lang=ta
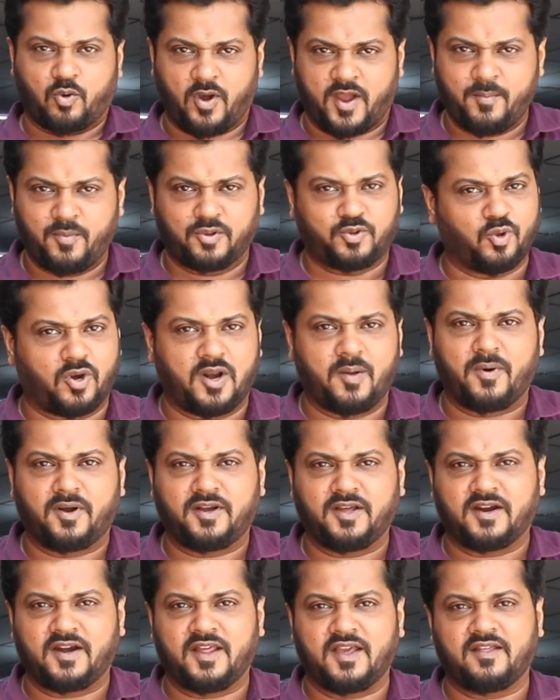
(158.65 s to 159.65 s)
கோயம்புத்தூரில்
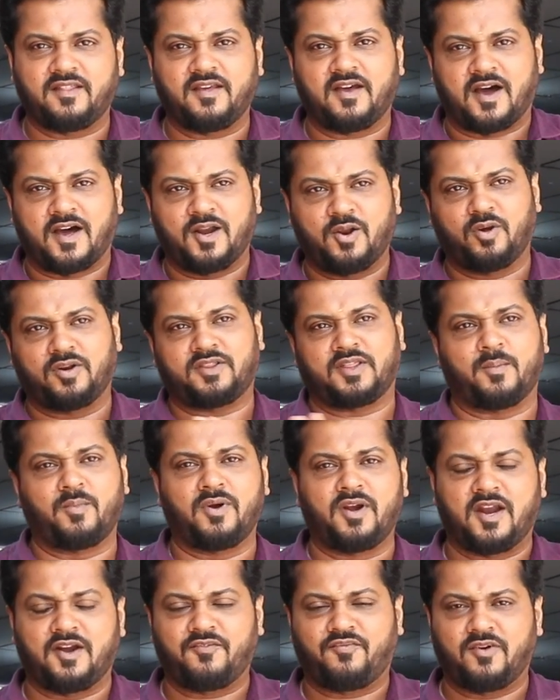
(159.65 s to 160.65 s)
மட்டும் கிடையாது ஆல் ஓவர்
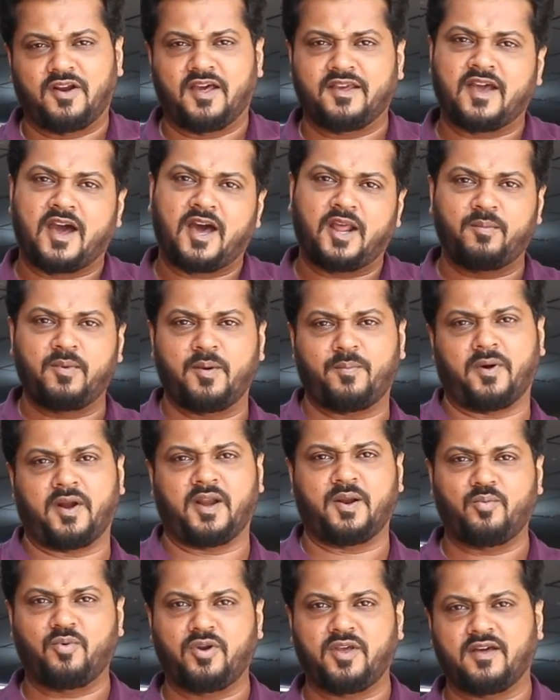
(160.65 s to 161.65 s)
தமிழ்நாடு ஃபுல்லாக யாருமே
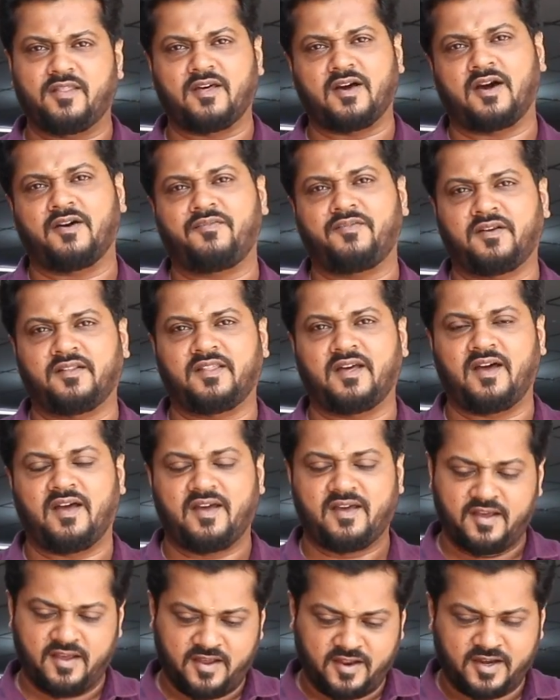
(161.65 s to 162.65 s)
பண்ண முடியாத ஆஃபர்
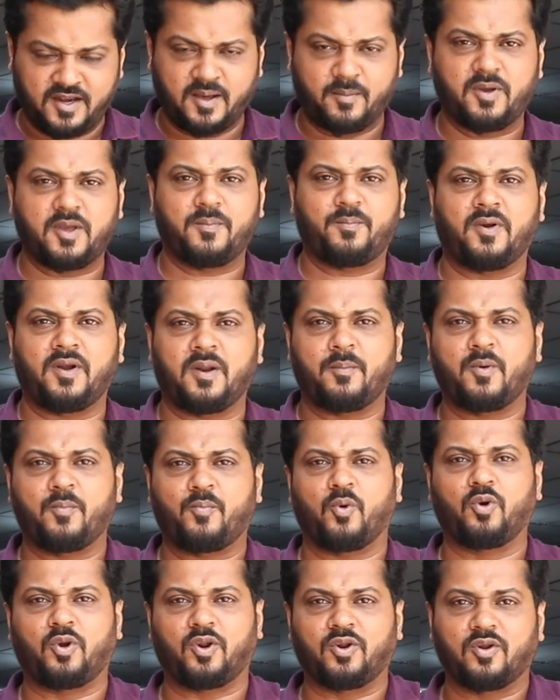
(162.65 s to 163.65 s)
தான் நம்ம இப்போ
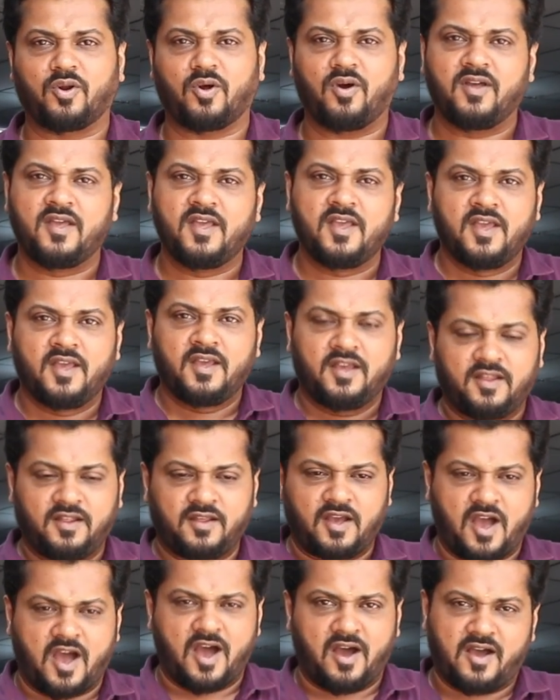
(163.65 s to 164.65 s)
நம்ம போட்டிருக்கிறோம்
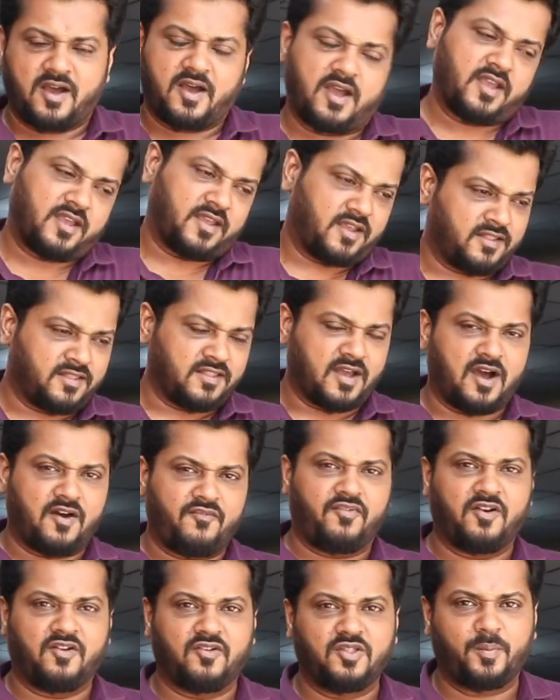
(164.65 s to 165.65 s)
இந்த
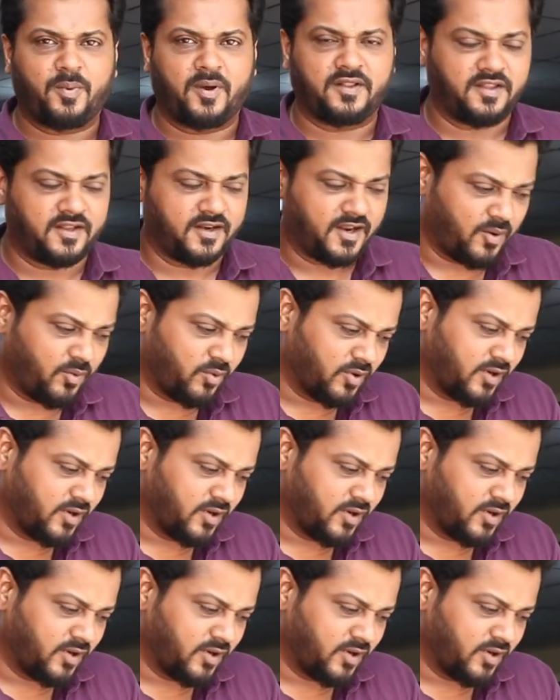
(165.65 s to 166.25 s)
ஆஃபர் வந்து பார்த்தீங்கன்னா